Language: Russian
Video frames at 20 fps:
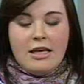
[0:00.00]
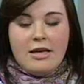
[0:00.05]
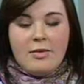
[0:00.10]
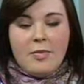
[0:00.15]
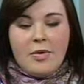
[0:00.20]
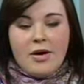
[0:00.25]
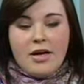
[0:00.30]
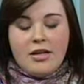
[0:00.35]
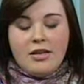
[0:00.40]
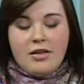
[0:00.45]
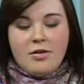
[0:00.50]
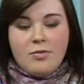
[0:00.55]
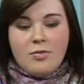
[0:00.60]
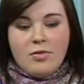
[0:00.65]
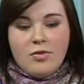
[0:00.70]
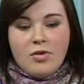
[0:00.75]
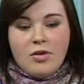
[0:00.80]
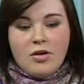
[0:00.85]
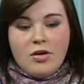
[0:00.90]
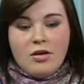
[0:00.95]
И
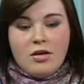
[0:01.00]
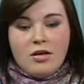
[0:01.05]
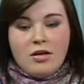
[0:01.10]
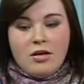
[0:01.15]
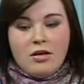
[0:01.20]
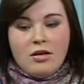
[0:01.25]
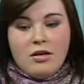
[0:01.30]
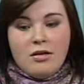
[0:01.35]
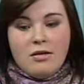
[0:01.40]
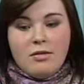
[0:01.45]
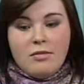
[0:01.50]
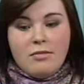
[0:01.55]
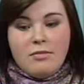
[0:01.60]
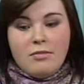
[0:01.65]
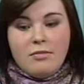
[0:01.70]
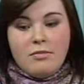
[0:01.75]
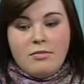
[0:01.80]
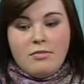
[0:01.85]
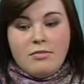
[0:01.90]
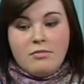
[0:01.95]
поэтому э,
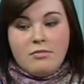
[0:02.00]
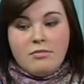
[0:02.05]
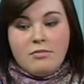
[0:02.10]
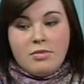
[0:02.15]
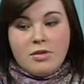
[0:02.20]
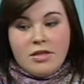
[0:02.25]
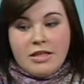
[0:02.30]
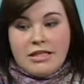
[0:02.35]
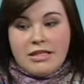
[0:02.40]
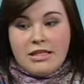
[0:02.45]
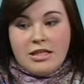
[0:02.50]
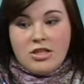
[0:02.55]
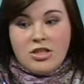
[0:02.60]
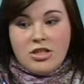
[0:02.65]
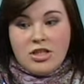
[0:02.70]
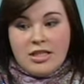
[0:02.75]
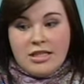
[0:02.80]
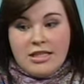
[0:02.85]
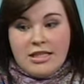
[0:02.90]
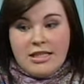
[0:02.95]
было
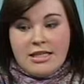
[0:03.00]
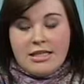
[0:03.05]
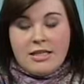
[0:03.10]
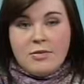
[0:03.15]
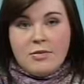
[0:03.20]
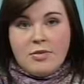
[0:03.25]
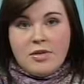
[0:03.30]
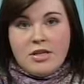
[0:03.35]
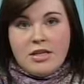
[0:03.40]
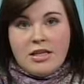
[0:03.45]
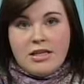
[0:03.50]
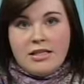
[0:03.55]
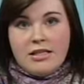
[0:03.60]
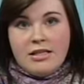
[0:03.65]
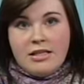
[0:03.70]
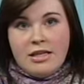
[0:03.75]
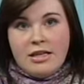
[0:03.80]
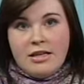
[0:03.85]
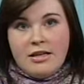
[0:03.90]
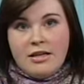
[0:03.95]
достаточно интересно, мы
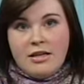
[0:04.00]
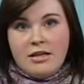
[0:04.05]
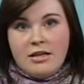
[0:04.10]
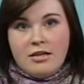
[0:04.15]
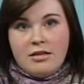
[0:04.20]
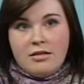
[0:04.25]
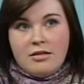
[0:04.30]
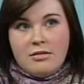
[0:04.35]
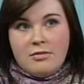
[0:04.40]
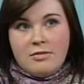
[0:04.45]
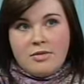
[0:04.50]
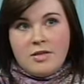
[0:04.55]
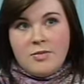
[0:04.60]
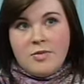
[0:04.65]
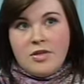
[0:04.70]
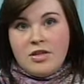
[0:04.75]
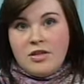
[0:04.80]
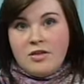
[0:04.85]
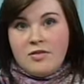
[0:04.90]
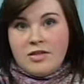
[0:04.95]
пригласили э,
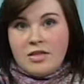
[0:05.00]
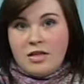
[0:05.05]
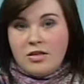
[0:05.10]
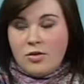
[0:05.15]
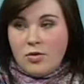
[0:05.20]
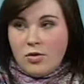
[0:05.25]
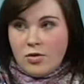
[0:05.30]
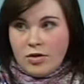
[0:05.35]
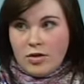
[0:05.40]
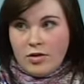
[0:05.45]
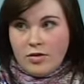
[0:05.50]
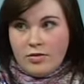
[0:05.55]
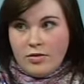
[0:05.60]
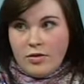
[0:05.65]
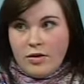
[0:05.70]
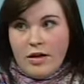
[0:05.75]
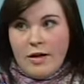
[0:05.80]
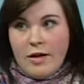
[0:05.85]
знаменитых византологов,